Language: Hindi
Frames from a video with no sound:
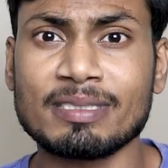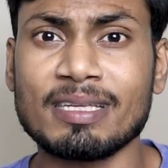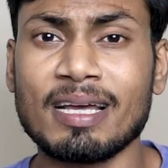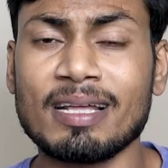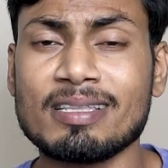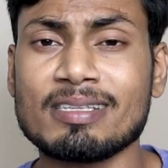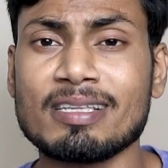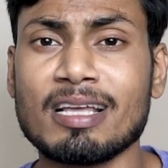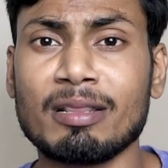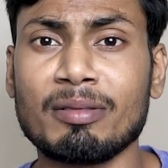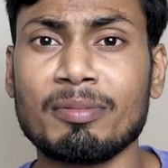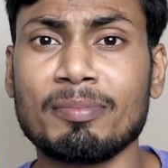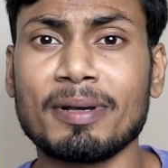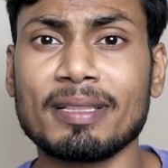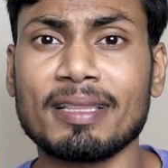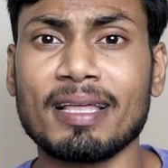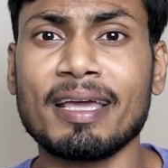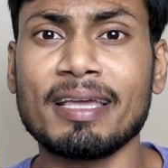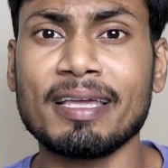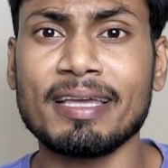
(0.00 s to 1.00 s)
में साथ ही साथ हम
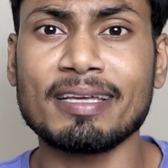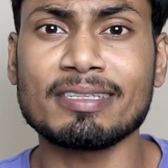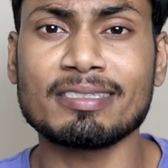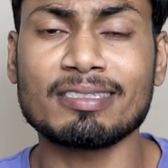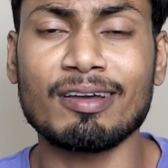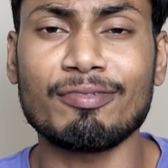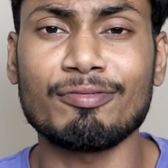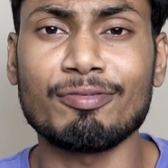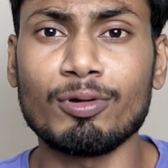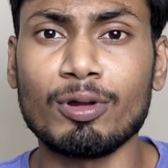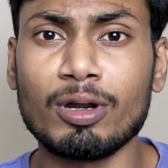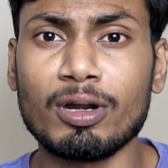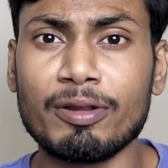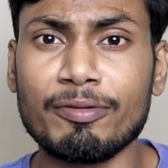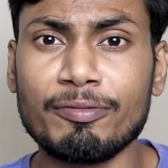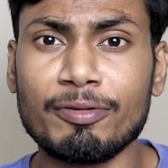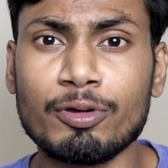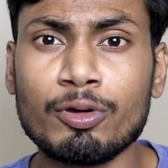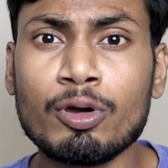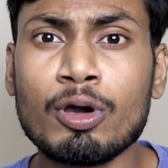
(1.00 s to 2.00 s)
बताएंगे इसका फुल
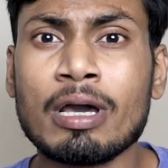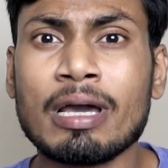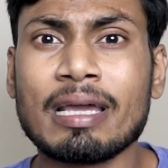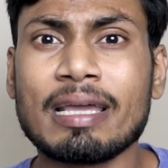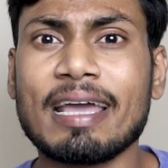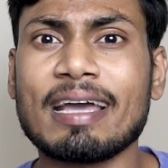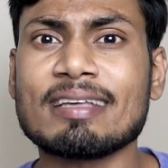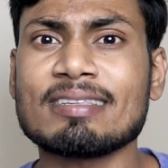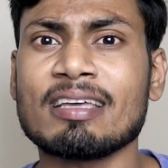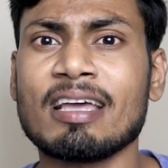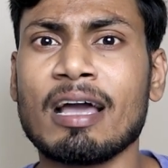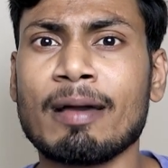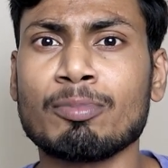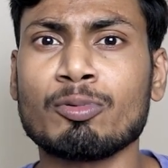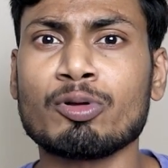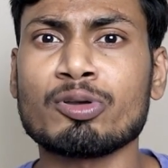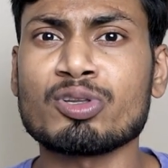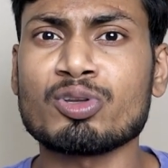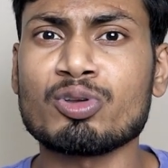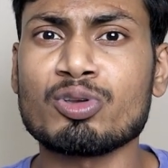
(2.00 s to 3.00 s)
रिव्यू कैसे
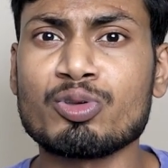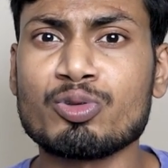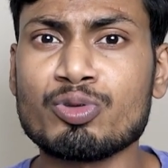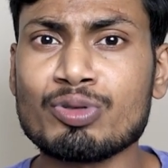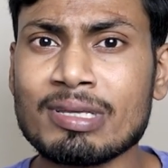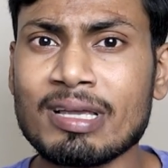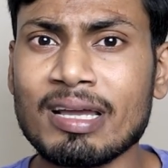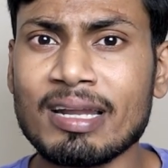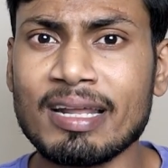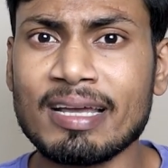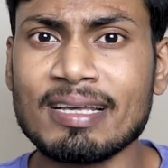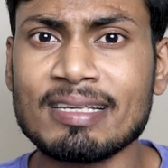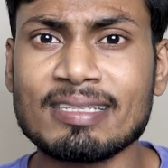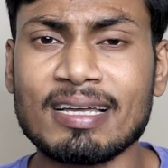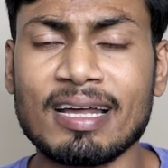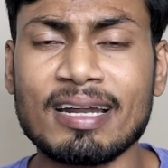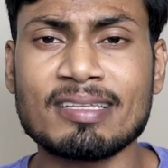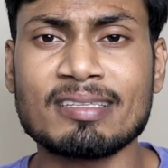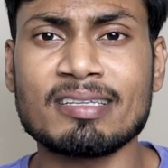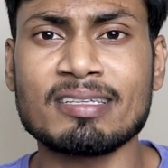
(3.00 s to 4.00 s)
आपको इसको यूज़ करना है
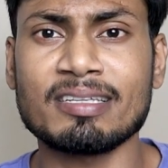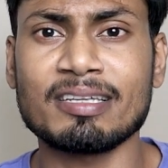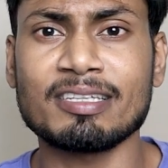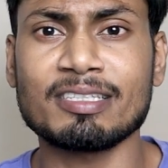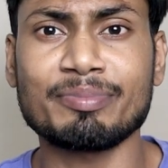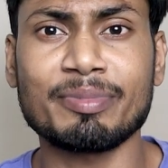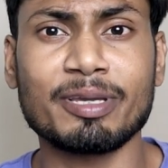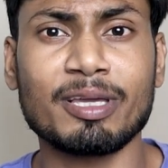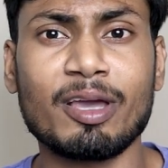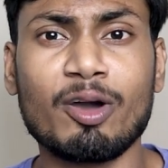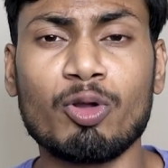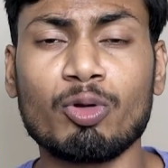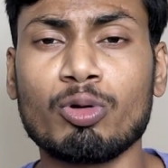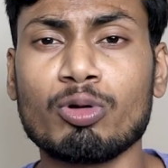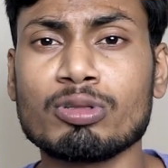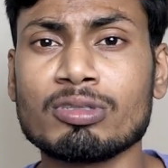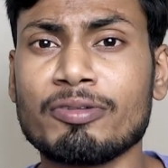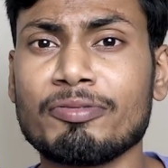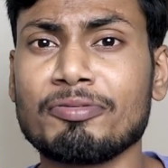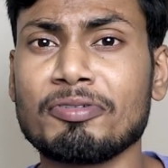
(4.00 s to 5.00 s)
सारी चीज़ें इसमें कौन
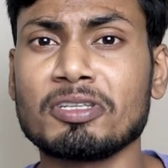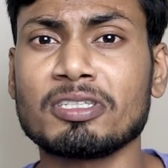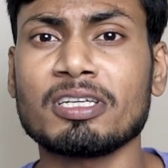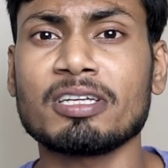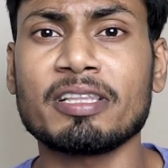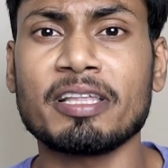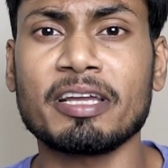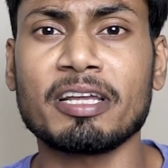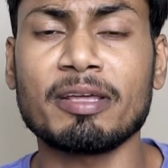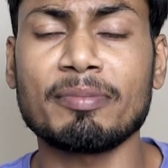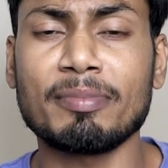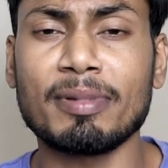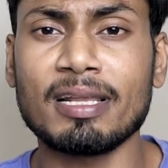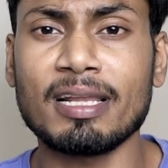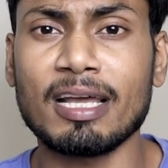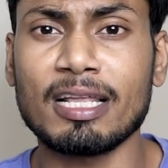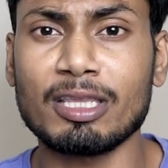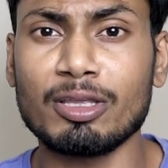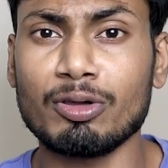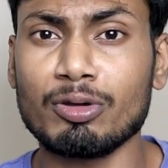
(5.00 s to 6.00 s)
कौन से फीचर देखने मिल
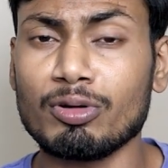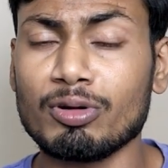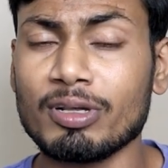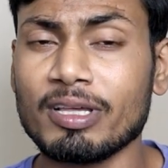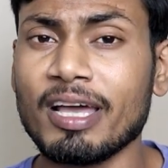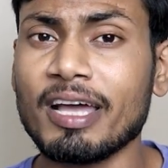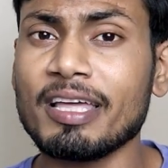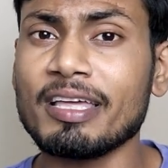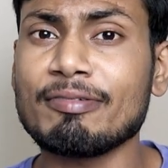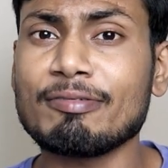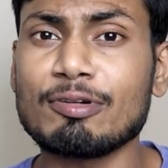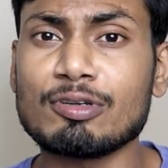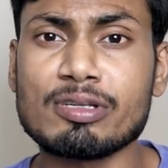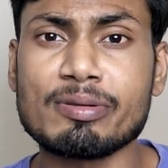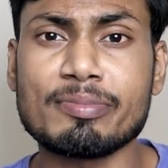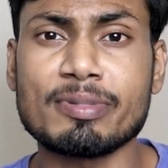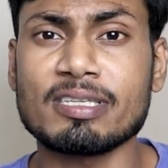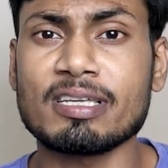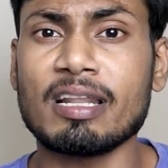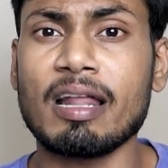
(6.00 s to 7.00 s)
जाते हैं और क्या ये
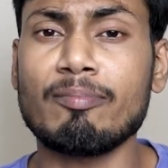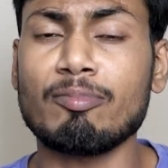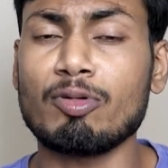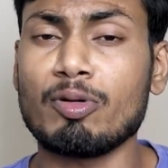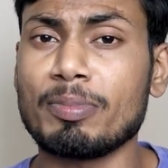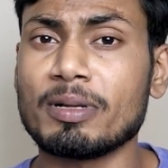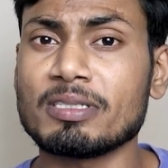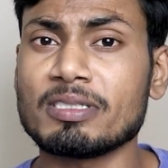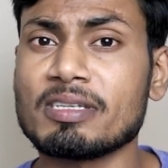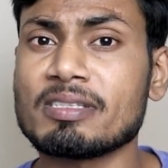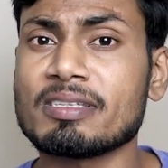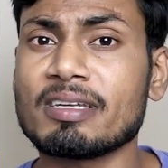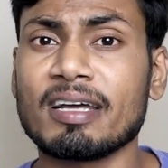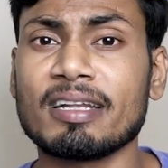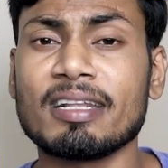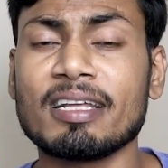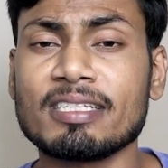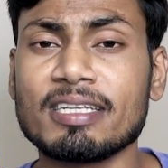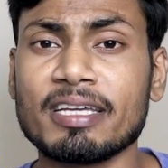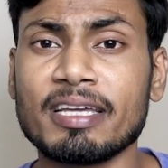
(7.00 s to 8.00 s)
वॉशिंग मशीन आपको परचेस
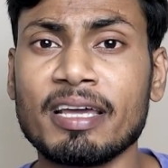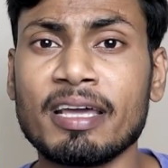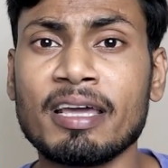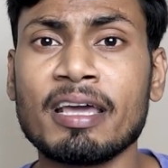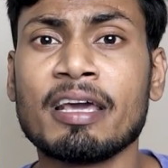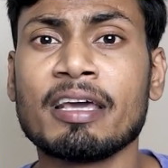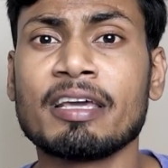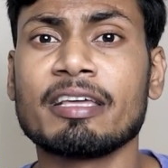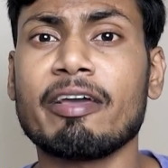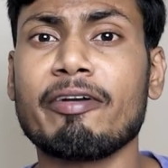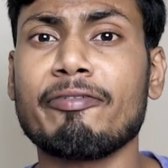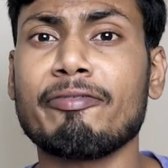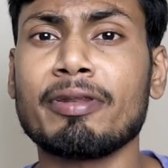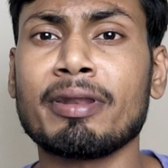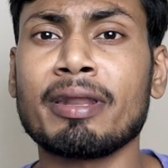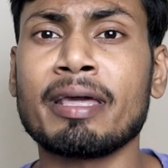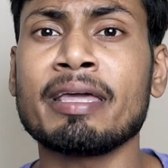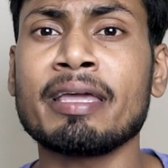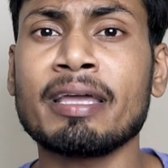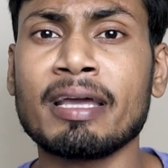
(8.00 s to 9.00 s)
करना चाहिए या फिर
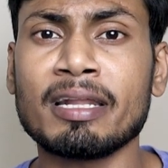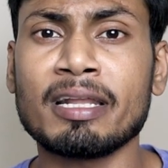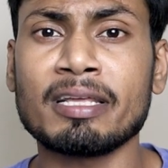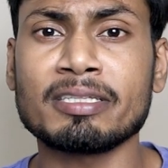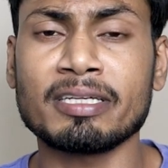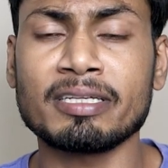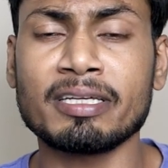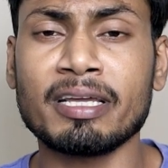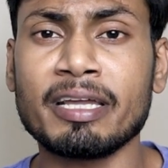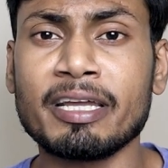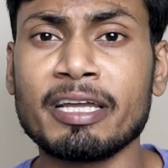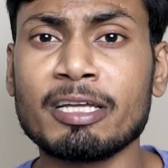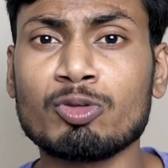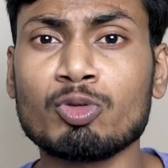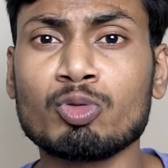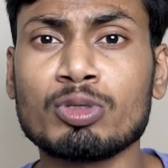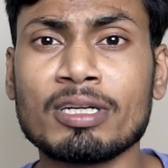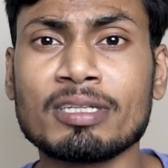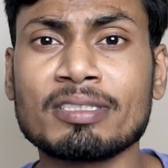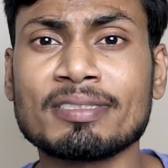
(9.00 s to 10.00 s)
नहीं करना चाहिए ए
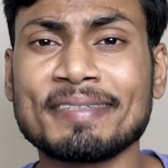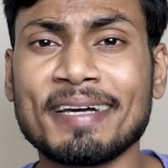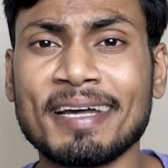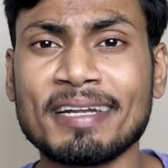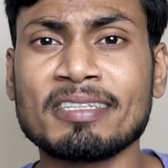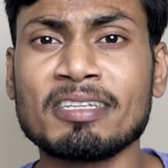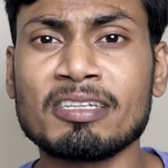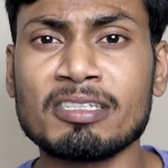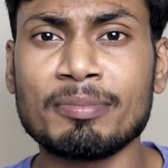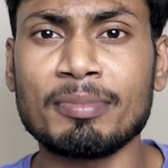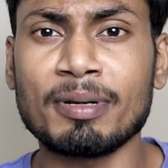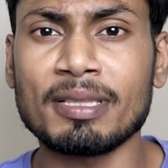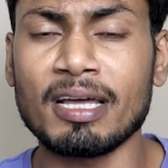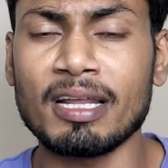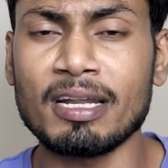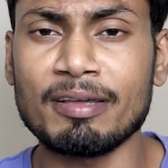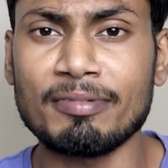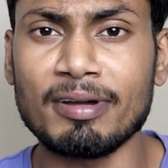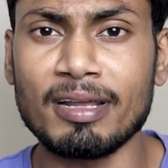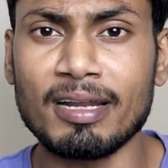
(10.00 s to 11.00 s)
टू जेड सारी चीज़ें
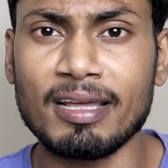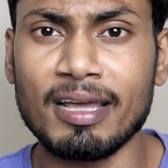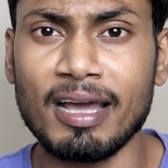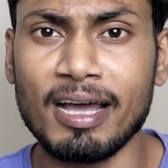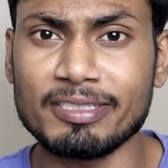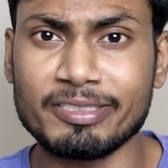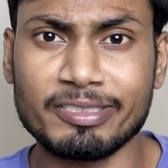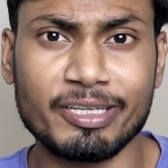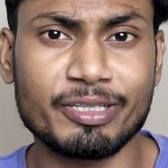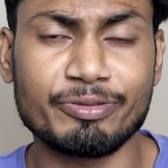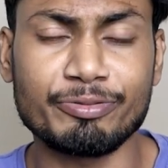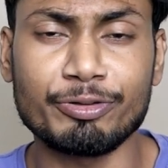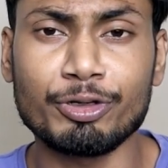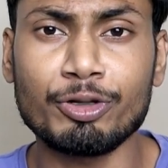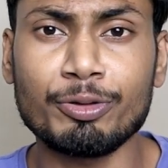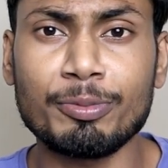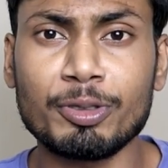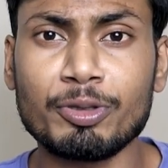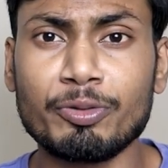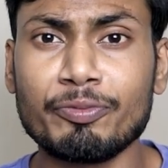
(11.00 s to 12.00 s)
बताने वाले हैं आज के इस
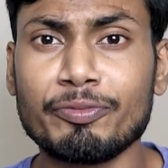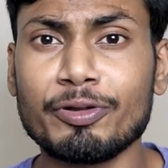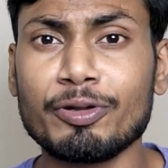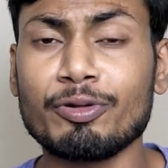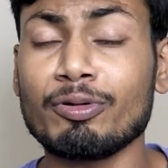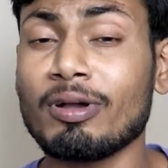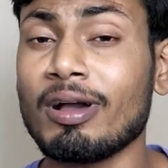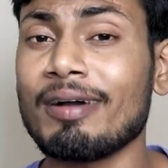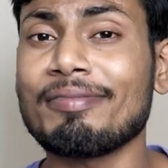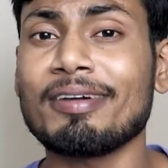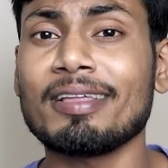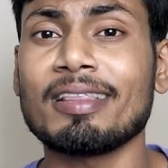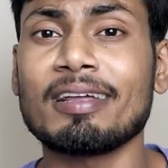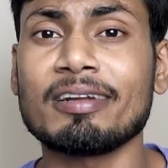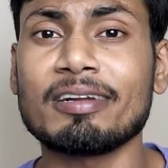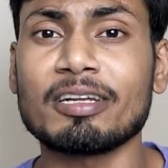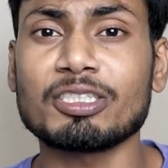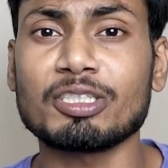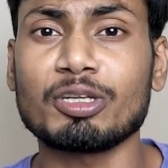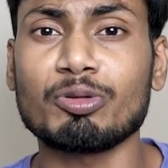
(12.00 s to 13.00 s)
वीडियो में तो वीडियो काफ़ी ज़्यादा
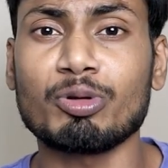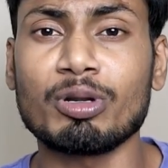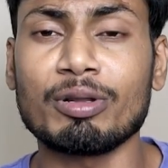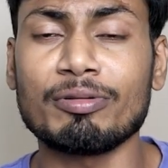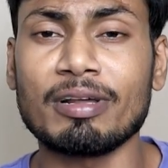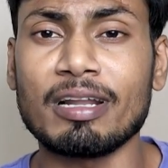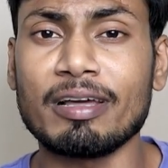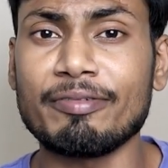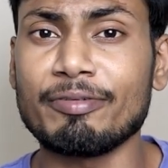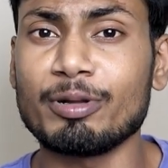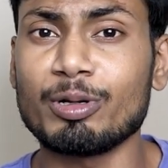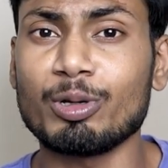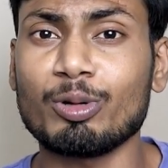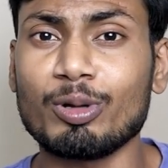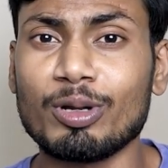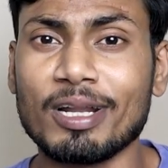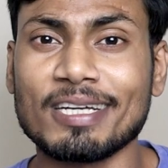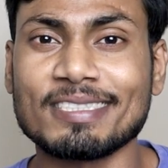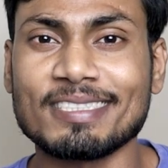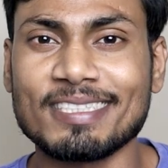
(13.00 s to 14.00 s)
इंटरेस्टिंग होने वाला है वीडियो
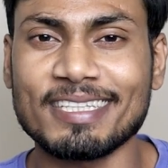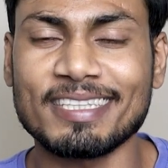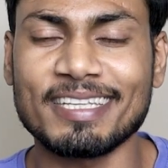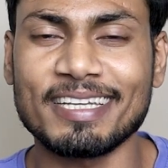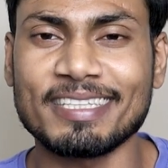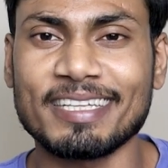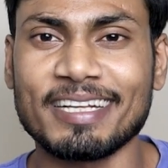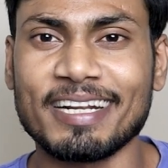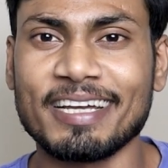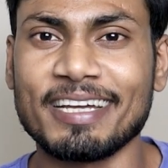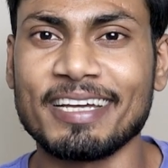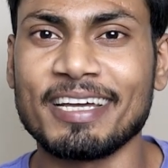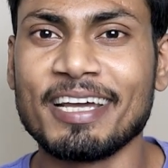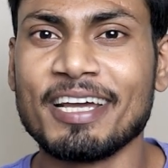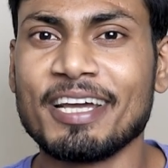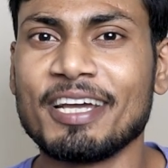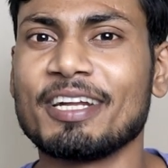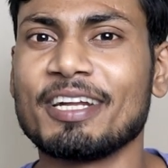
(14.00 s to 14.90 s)
को लास्ट तक देखते रहें